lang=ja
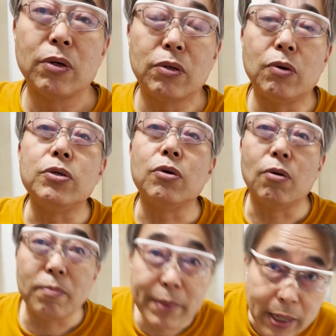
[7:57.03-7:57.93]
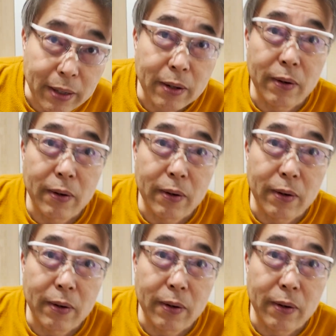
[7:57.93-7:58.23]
今日2本目や。